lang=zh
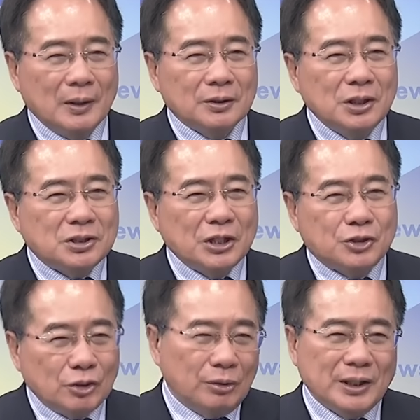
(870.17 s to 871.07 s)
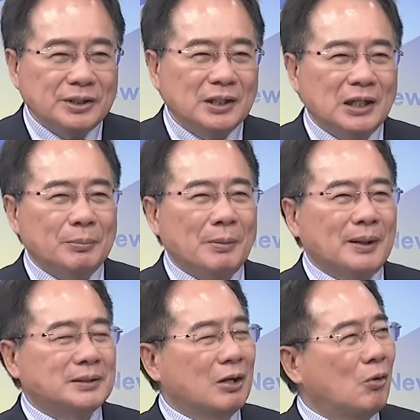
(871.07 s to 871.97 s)
你检修有零件，要不要
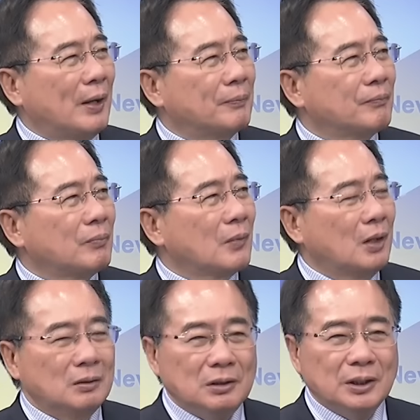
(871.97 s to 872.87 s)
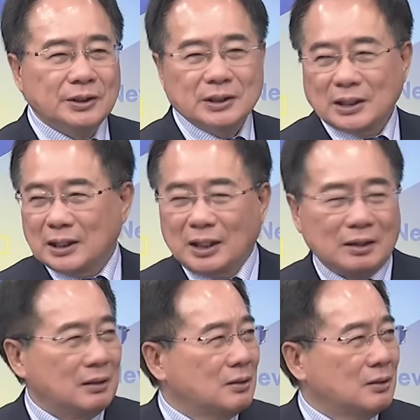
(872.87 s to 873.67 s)
马上换啊？你零件在哪里？